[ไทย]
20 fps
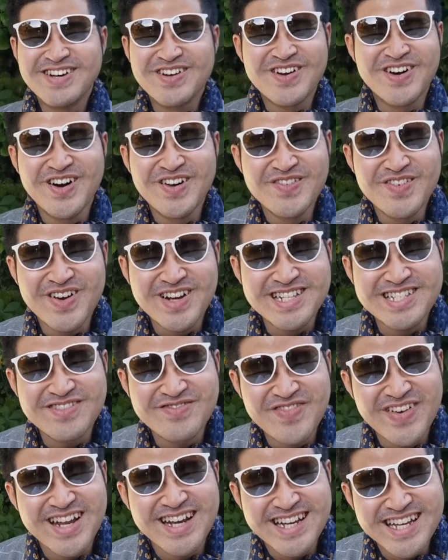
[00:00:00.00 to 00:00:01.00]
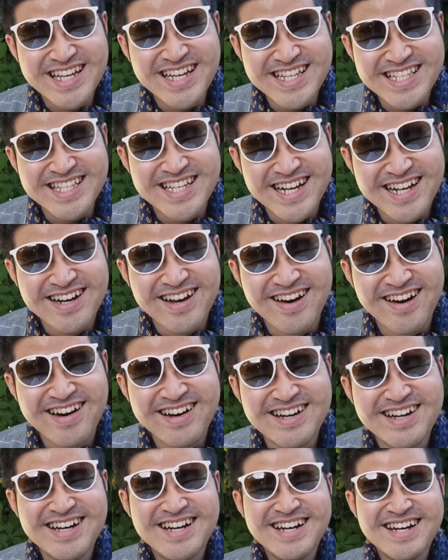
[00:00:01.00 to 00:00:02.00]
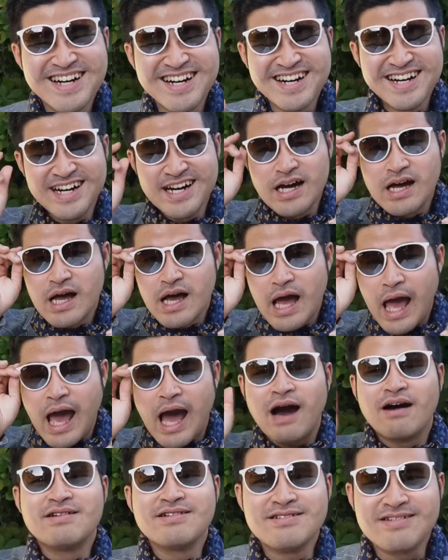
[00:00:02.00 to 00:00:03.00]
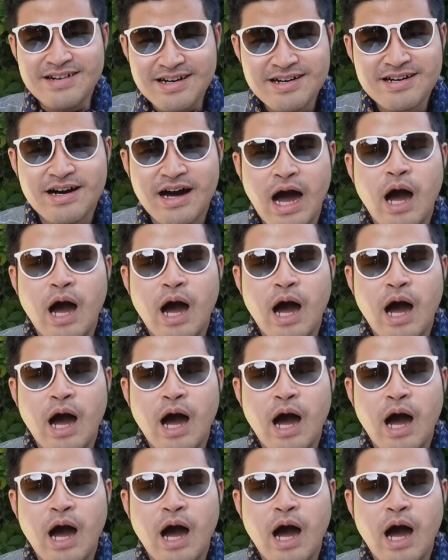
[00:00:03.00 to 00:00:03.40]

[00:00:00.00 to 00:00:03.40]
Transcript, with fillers: ทุกคนบอกจะฝันดี จริงเหรอ เอาเถอะ